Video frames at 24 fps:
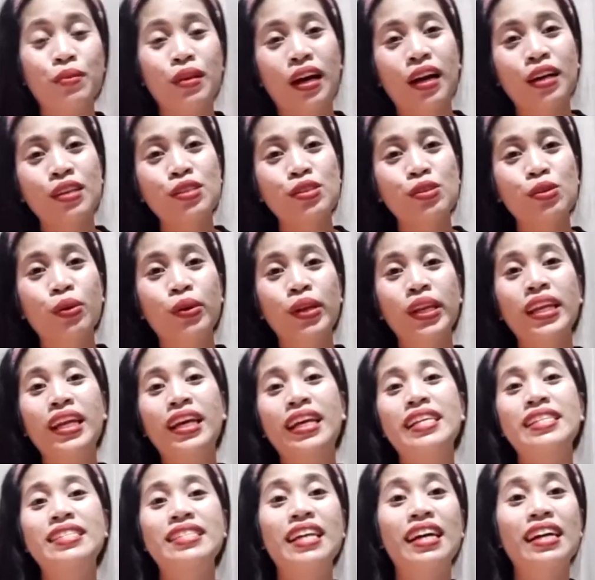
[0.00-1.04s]
Ang story ng
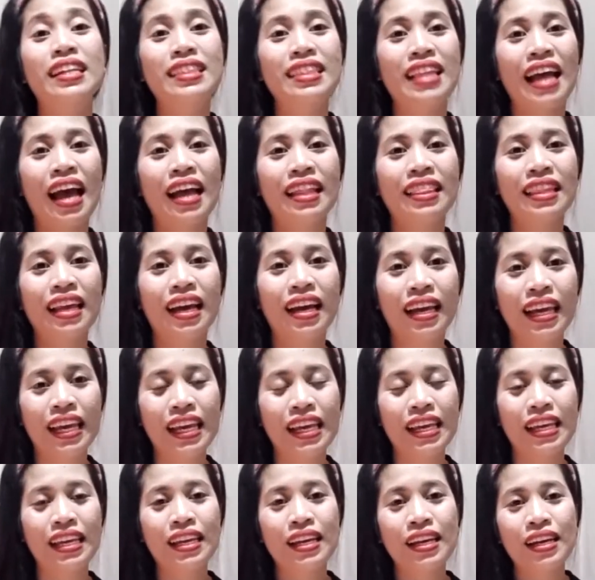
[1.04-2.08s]
isang tatay.